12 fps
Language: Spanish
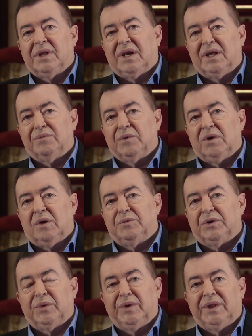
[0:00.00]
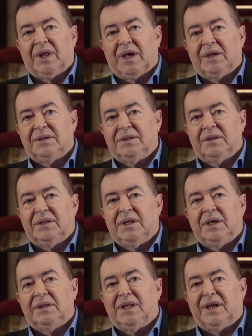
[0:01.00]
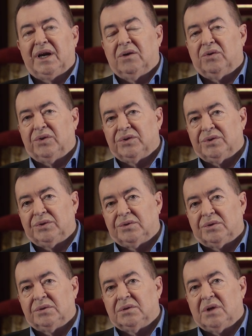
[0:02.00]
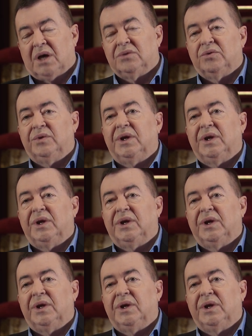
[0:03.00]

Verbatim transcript: tenemos la oportunidad de tener con nosotros a su